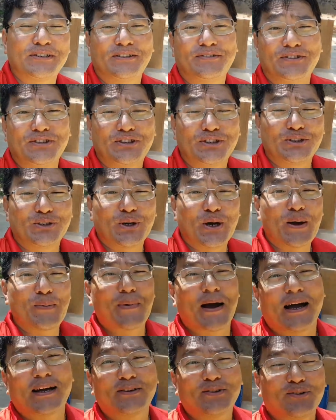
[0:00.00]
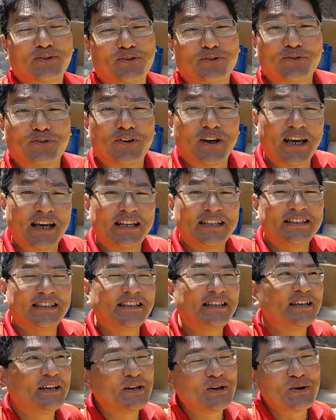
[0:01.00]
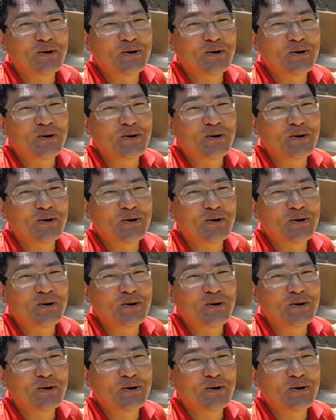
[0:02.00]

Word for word: e 22, mas não fez de